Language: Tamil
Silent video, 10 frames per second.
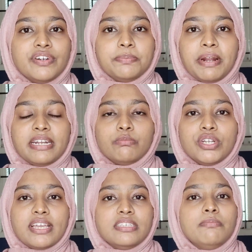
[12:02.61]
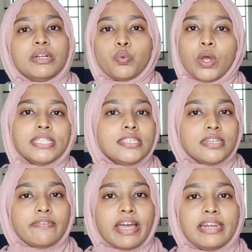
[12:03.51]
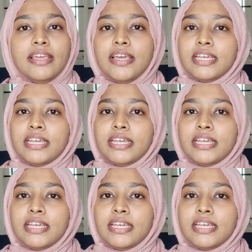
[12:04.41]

அஃபோர்ட் பண்ண முடியாது பட் ஒன்ஸ் இன் அ வைல்